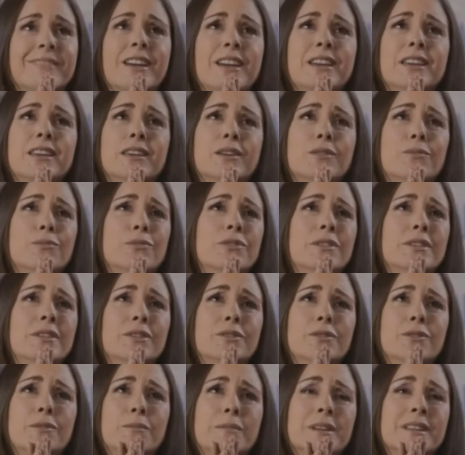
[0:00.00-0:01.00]
Ay, qué
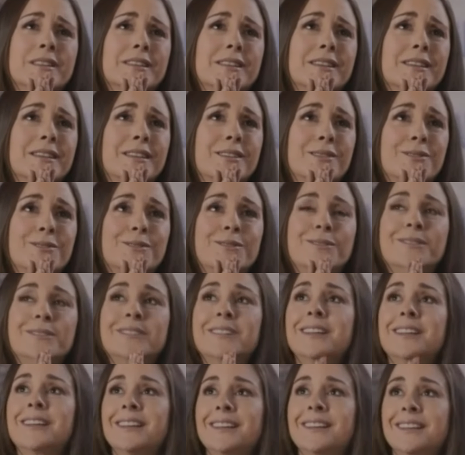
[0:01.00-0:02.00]
bueno, Mateo.
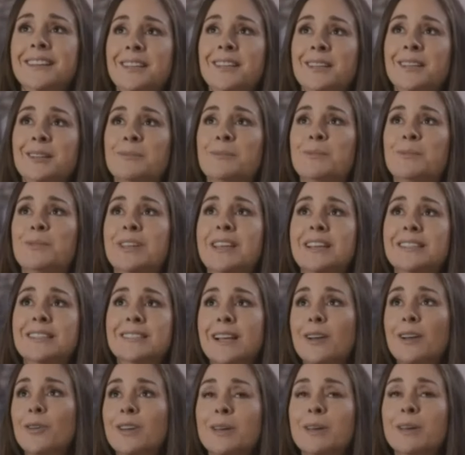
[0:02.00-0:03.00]
Porque
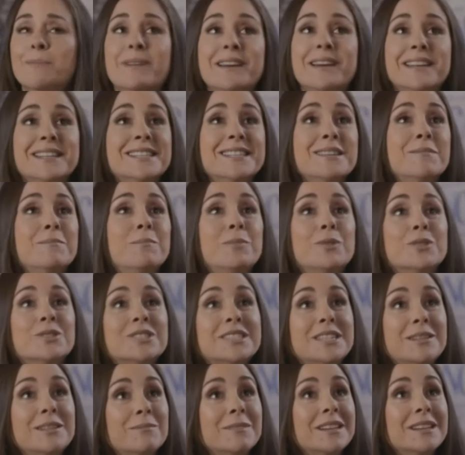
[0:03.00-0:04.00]
hasta lo que parece
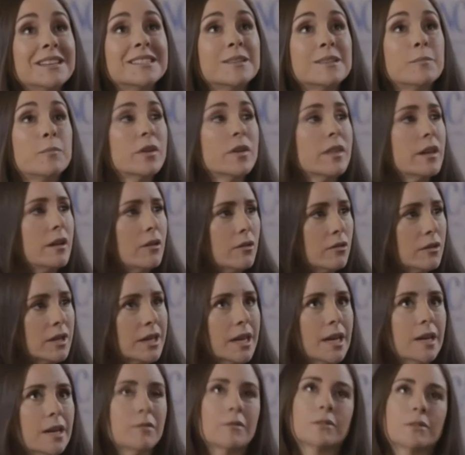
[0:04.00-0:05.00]
imposible se puede
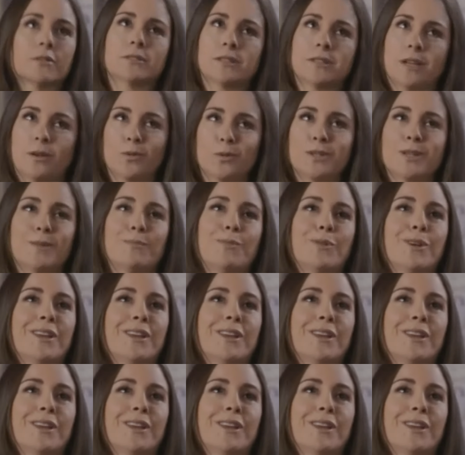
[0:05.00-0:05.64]
lograr cuando se lucha